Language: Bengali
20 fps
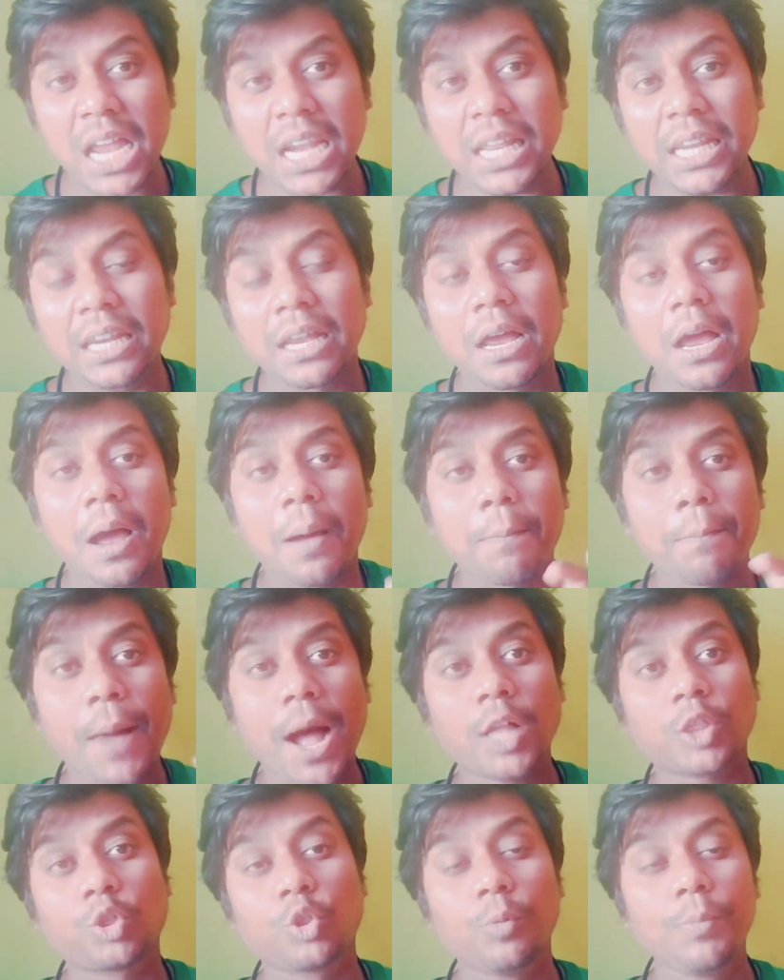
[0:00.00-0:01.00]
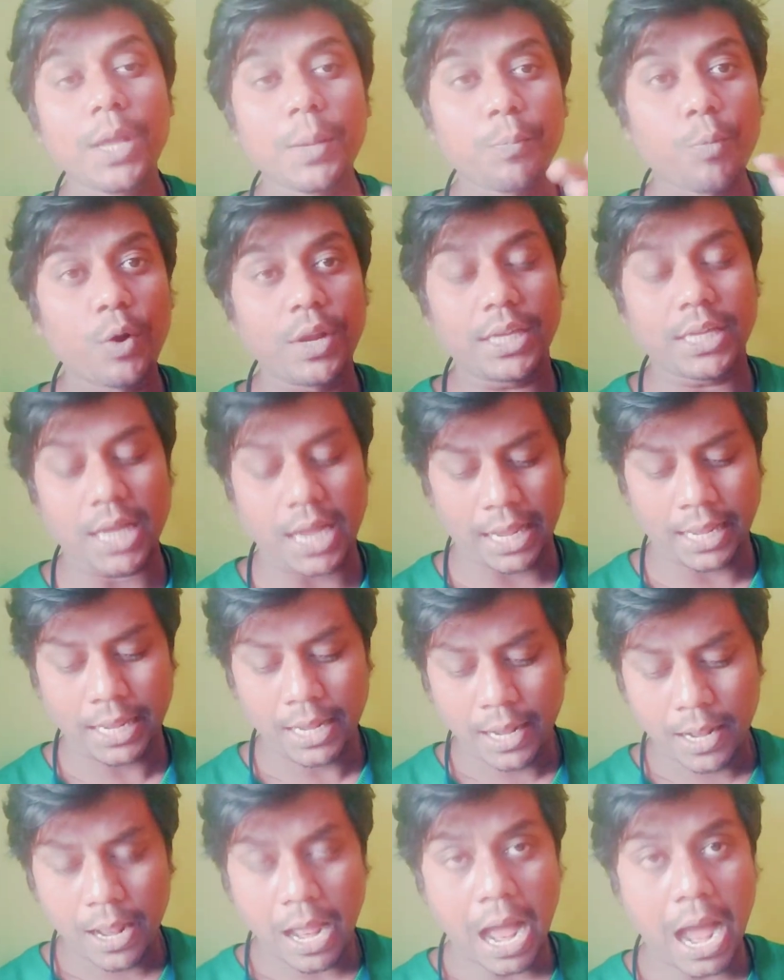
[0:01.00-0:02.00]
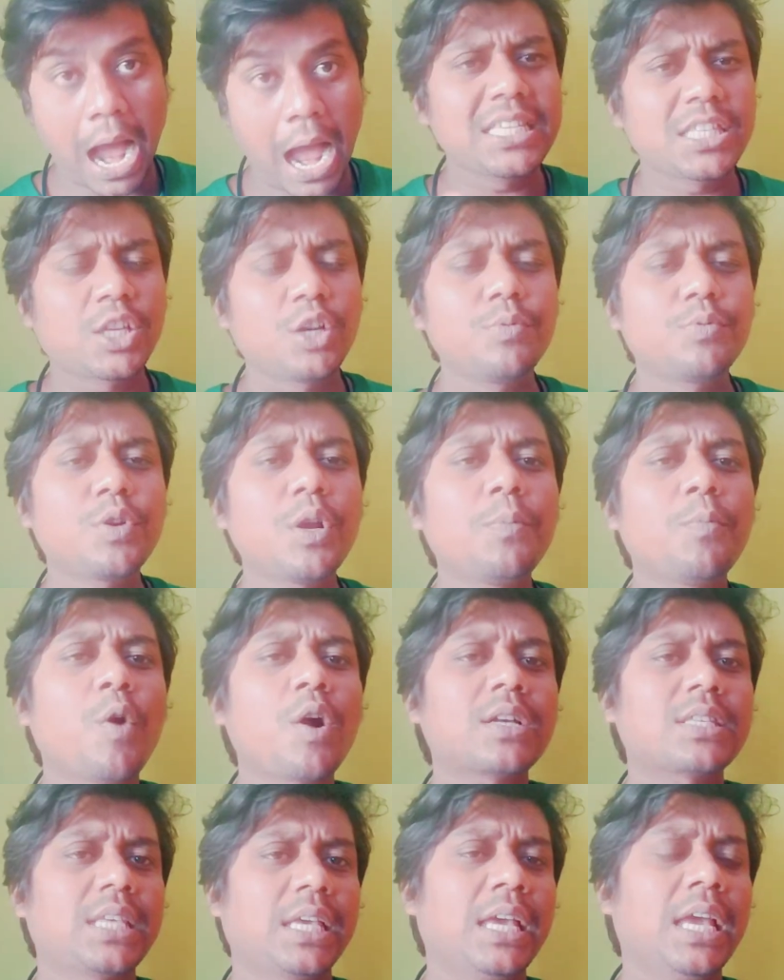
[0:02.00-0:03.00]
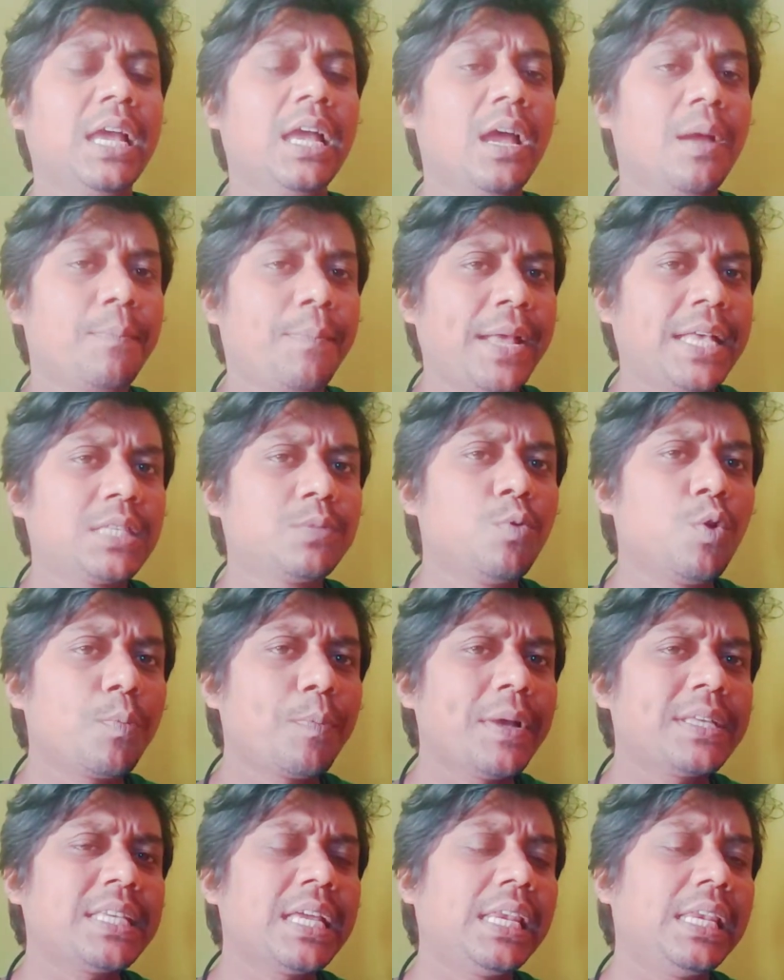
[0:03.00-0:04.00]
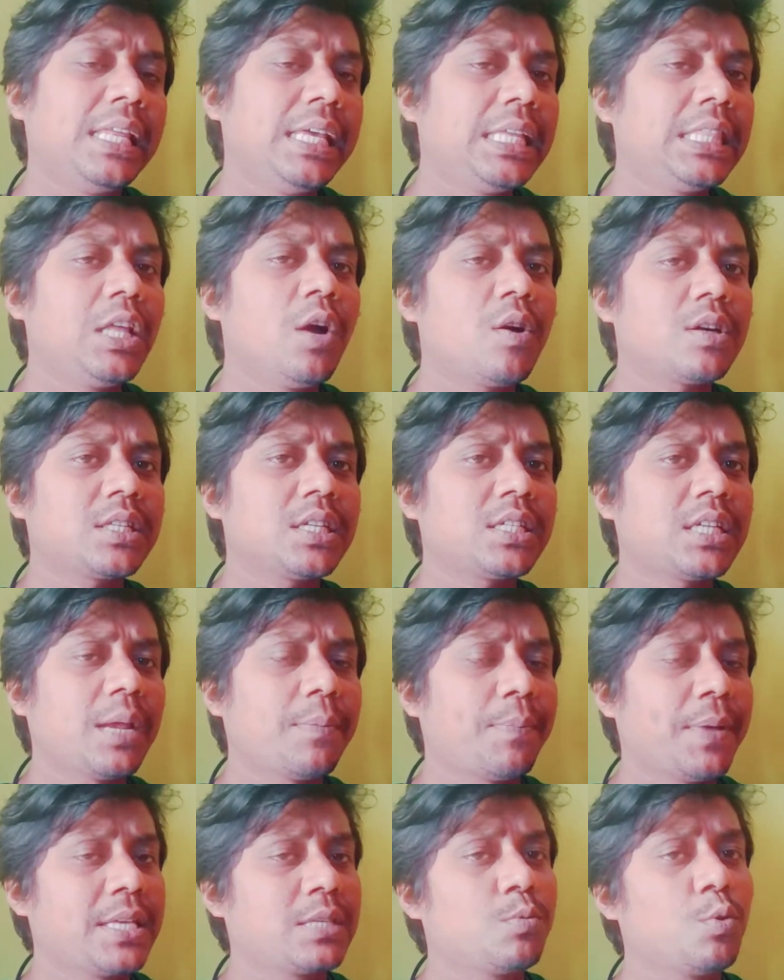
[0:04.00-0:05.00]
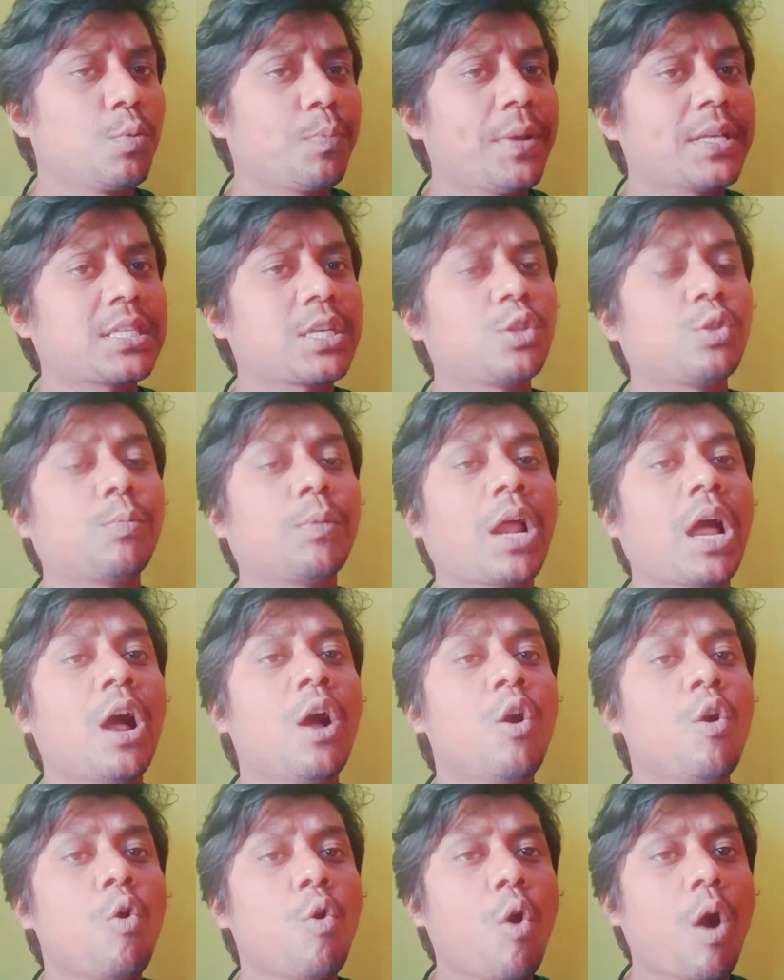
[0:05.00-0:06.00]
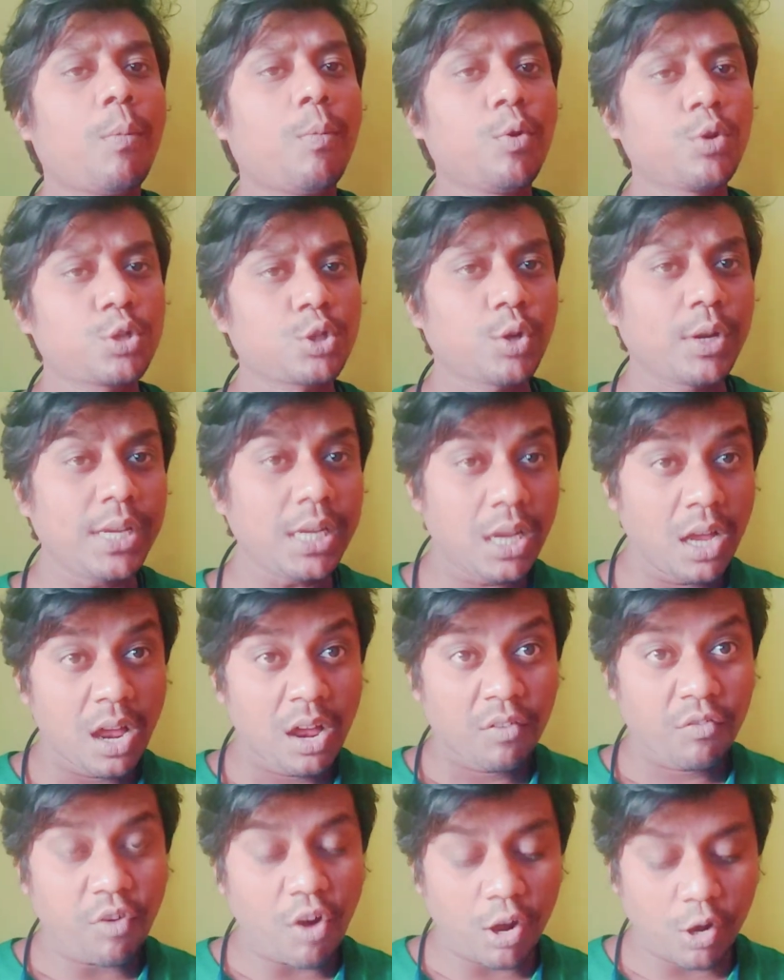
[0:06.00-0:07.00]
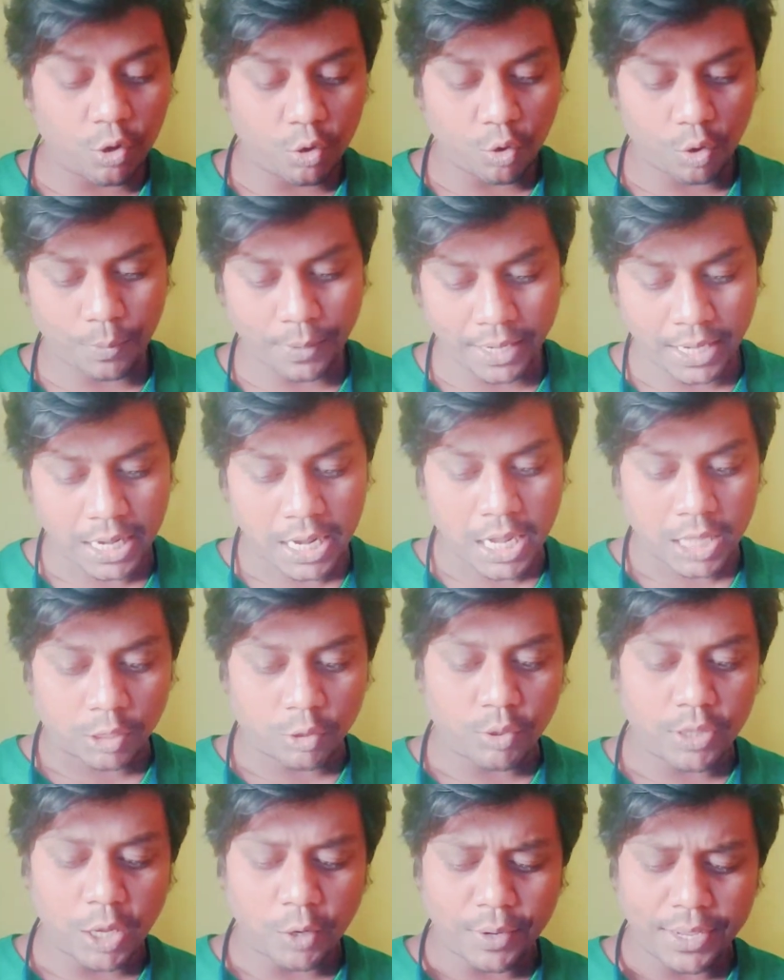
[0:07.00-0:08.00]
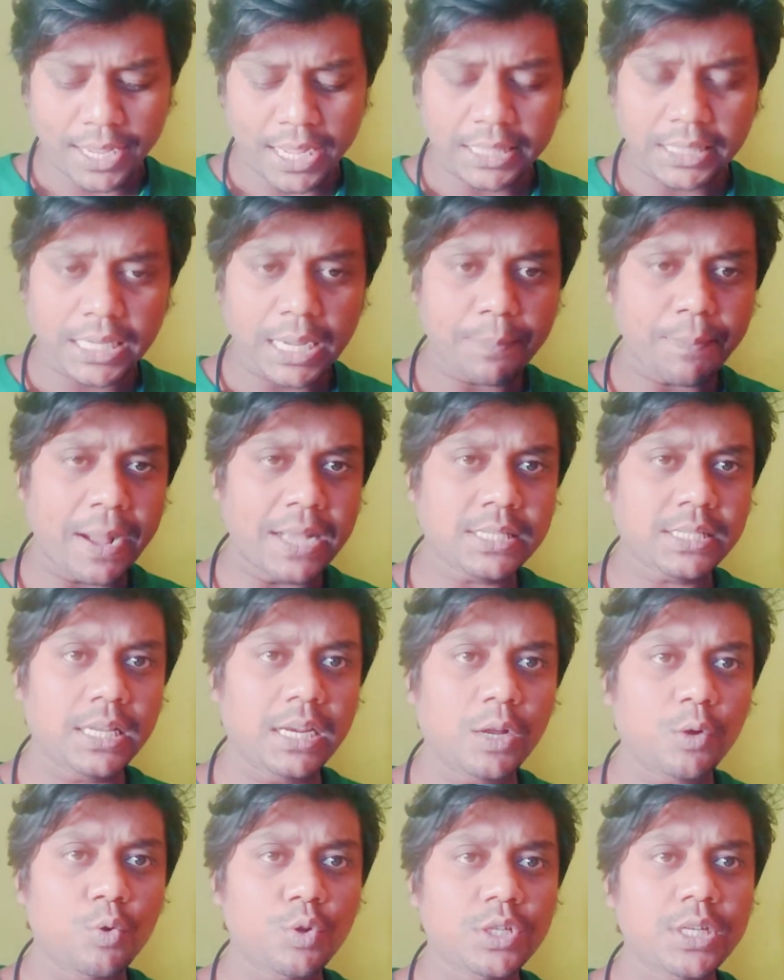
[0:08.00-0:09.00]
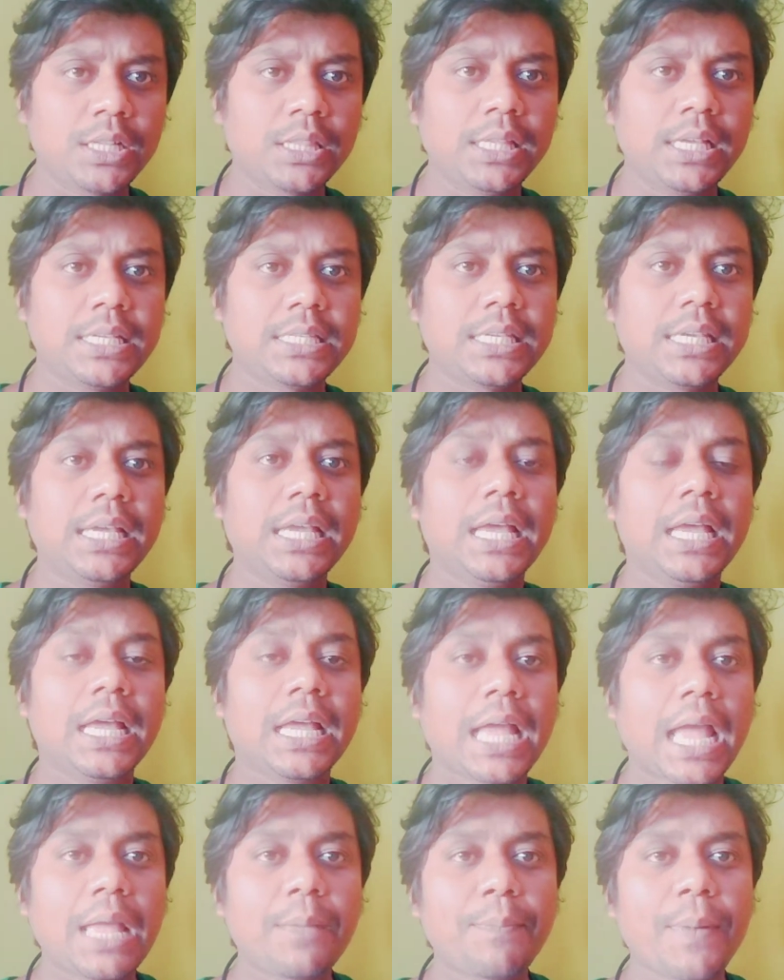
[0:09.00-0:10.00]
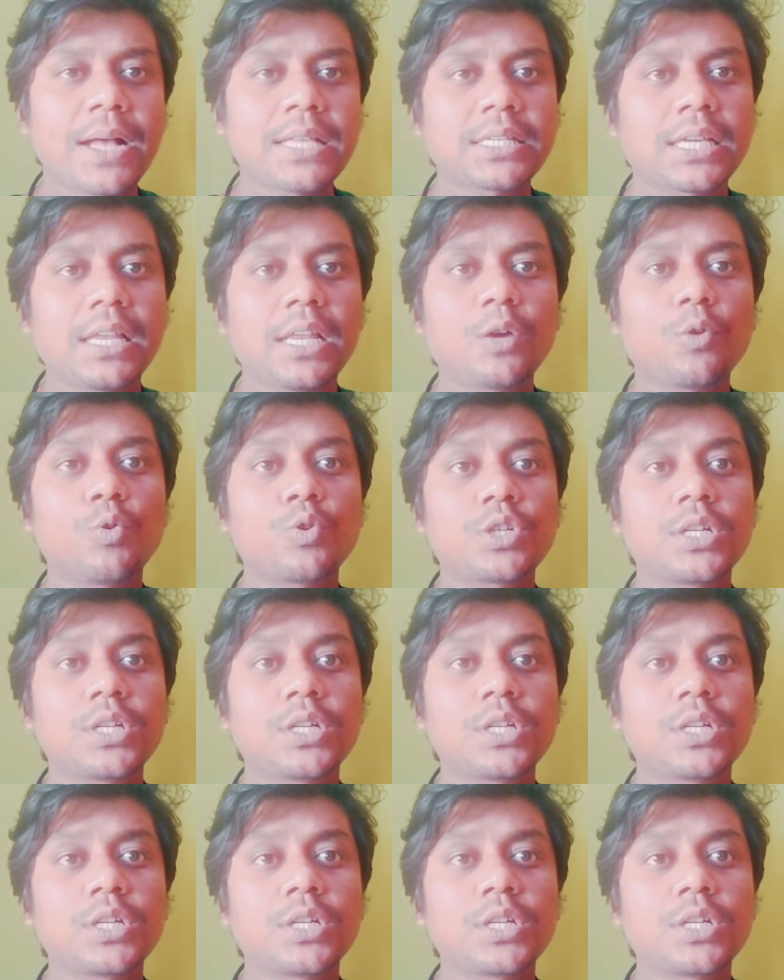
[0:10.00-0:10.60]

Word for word: সালের মাধ্যমিক পরীক্ষায় ডিসক্রিপশন বক্সে ফেসবুক পেজের লিঙ্ক দেওয়া আছে সেই ফেসবুক পেজকে তোমরা অবশ্যই ফলো করবে তো দেখো এখান থেকে পাঁচখানা কোশ্চেন দিয়েছি এই পাঁচখানা